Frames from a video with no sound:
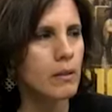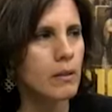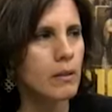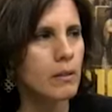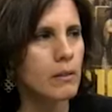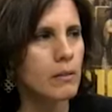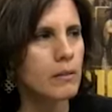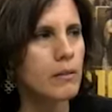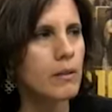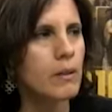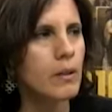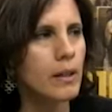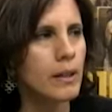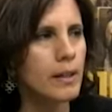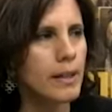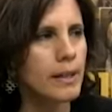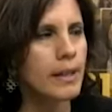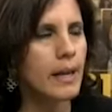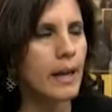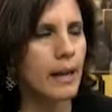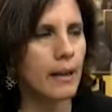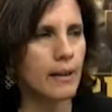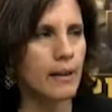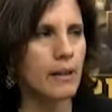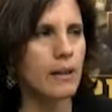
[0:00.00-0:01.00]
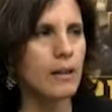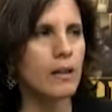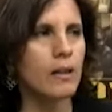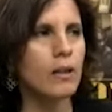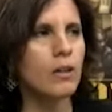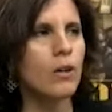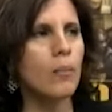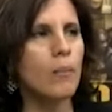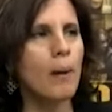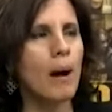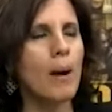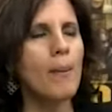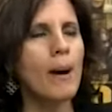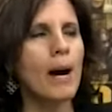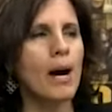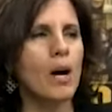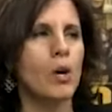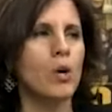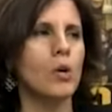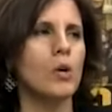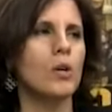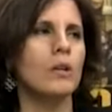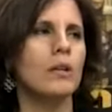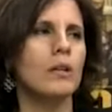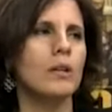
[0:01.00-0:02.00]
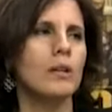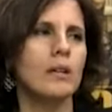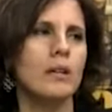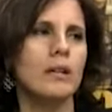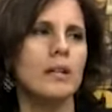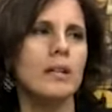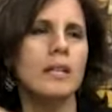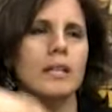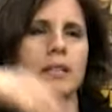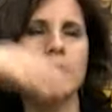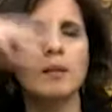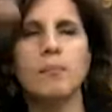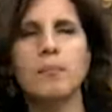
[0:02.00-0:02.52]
¿no? 6.000, pero hemos estimado 5 ya. Todavía.